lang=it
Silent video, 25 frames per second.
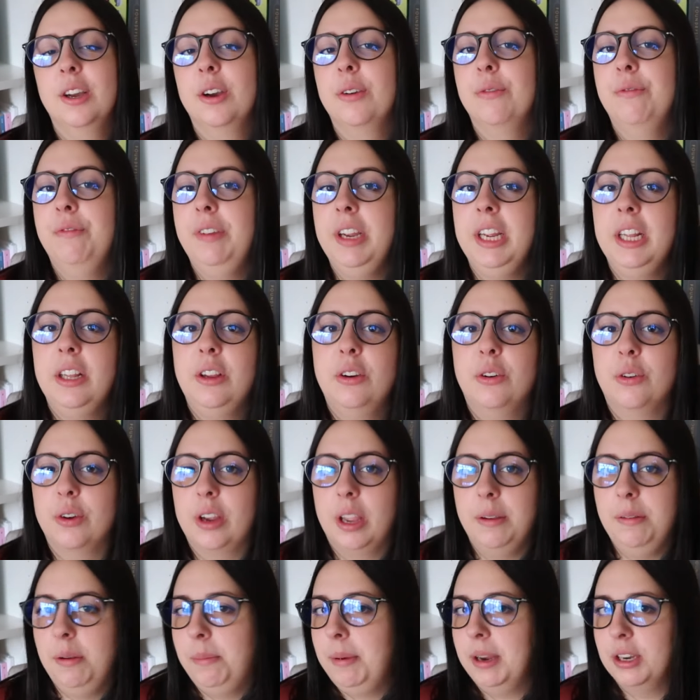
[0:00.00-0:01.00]
video
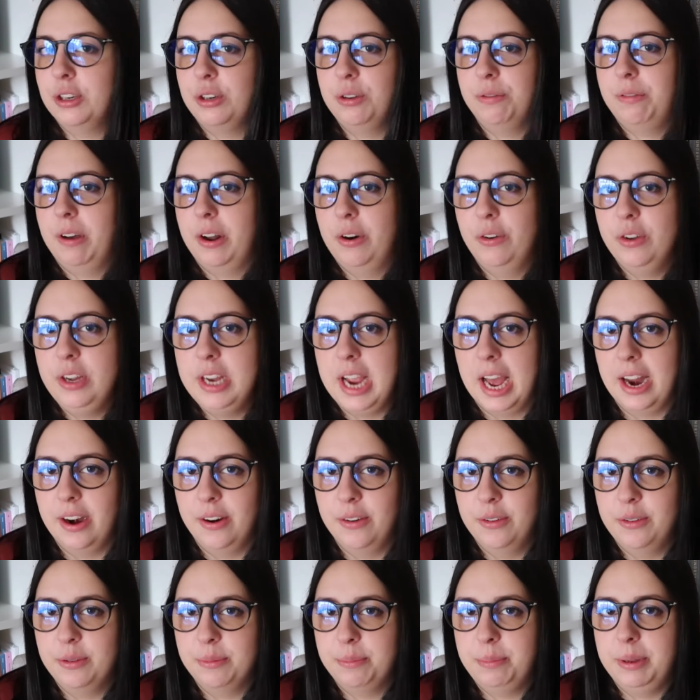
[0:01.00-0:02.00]
che mi piace fare ogni
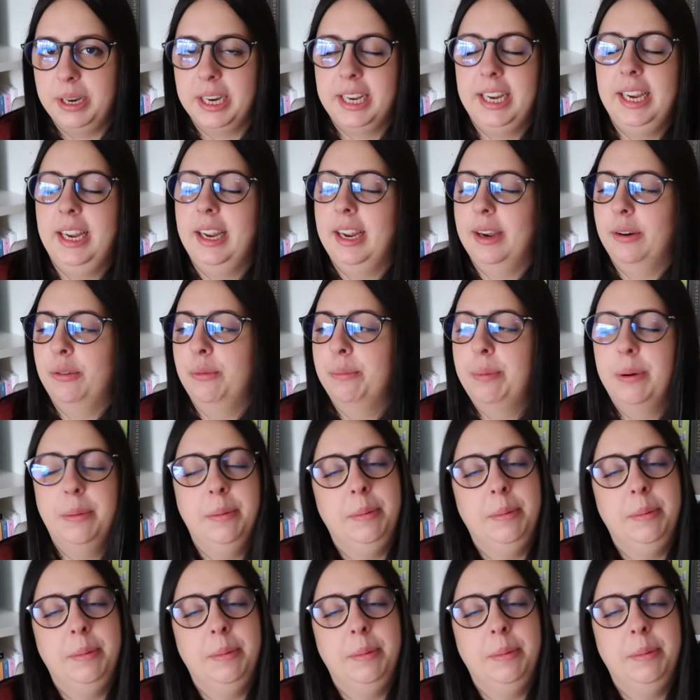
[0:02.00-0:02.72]
anno perché un po'